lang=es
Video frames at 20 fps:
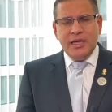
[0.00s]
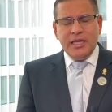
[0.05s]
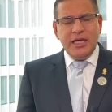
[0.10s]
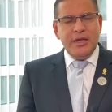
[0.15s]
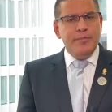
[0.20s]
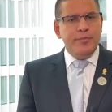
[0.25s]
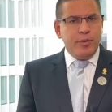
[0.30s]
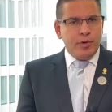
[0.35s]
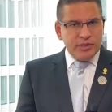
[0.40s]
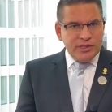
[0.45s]

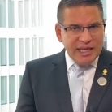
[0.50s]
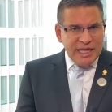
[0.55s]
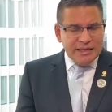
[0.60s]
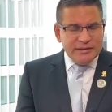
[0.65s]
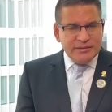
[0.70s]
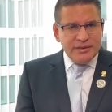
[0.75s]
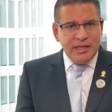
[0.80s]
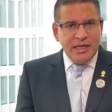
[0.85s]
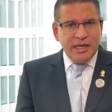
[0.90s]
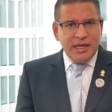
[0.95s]

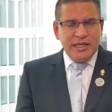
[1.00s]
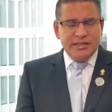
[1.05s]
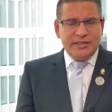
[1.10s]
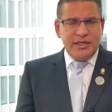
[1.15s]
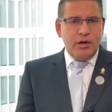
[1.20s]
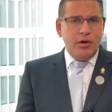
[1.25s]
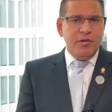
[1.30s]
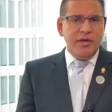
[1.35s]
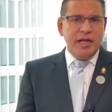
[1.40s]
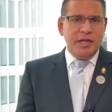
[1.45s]
importante de que
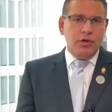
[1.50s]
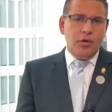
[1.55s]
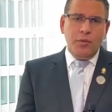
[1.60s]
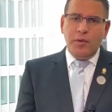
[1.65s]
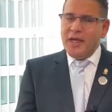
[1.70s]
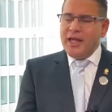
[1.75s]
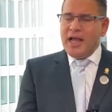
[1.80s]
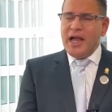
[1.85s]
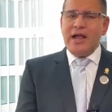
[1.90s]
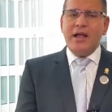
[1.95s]
este gobierno
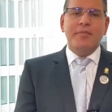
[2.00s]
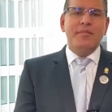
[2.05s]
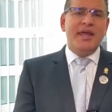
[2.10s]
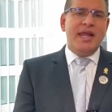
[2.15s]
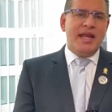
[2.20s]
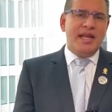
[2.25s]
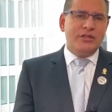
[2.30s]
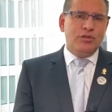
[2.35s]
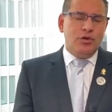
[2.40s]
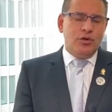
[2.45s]
venga a
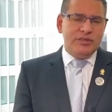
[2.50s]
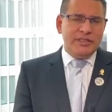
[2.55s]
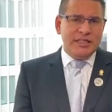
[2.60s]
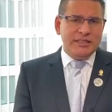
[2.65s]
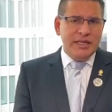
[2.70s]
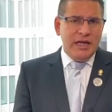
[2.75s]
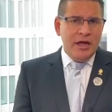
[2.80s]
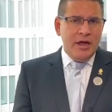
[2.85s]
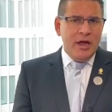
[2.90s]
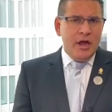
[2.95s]
cambiar las
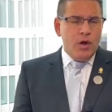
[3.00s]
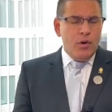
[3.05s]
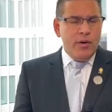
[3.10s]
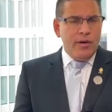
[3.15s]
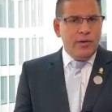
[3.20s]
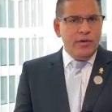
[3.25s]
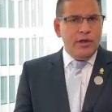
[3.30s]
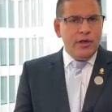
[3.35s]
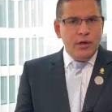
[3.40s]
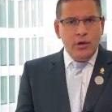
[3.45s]
cosas
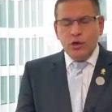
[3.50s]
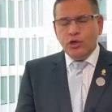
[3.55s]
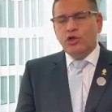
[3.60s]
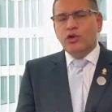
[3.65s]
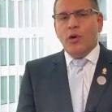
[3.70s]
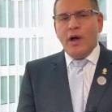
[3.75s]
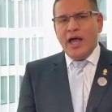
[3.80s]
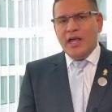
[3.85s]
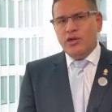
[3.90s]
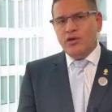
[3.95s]
luego de
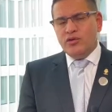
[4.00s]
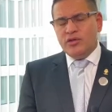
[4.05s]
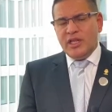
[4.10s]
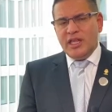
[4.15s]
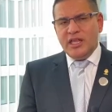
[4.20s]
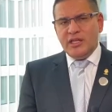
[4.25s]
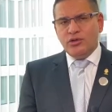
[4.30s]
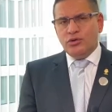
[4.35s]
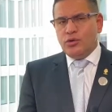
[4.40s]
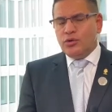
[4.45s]
ocho años
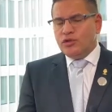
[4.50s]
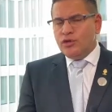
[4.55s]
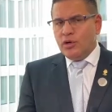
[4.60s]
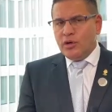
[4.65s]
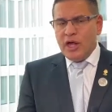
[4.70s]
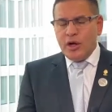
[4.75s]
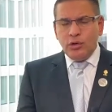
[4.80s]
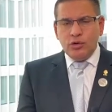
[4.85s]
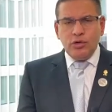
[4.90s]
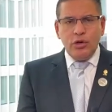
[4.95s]
de
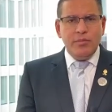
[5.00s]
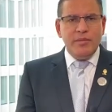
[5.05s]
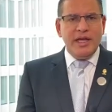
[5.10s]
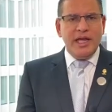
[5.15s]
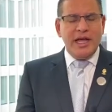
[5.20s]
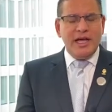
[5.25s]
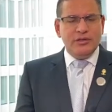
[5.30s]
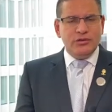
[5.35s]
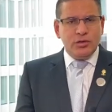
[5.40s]
destrucción económica,